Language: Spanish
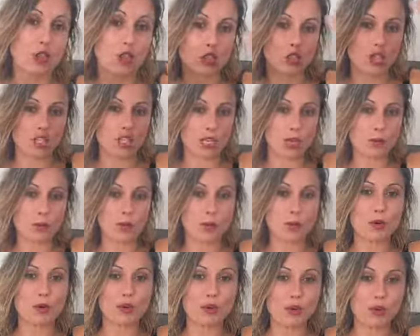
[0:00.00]
no sé si a lo
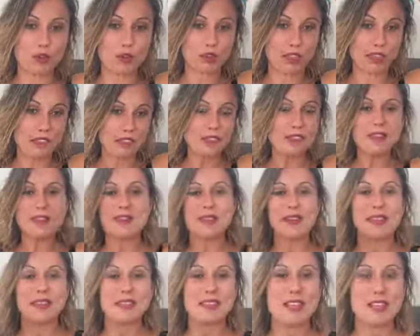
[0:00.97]
mejor por el norte
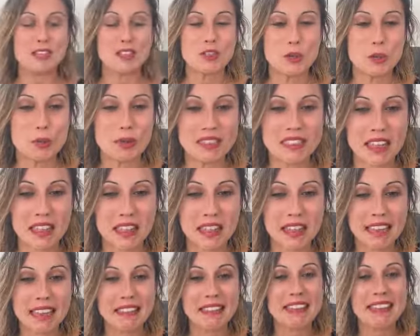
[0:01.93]
eh, tienen sus pistas
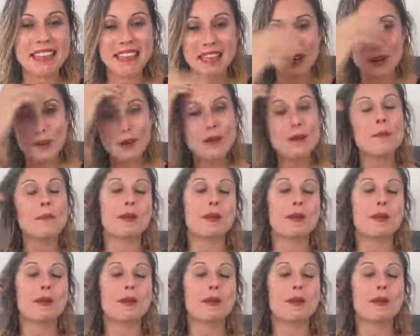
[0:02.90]
de, hielo,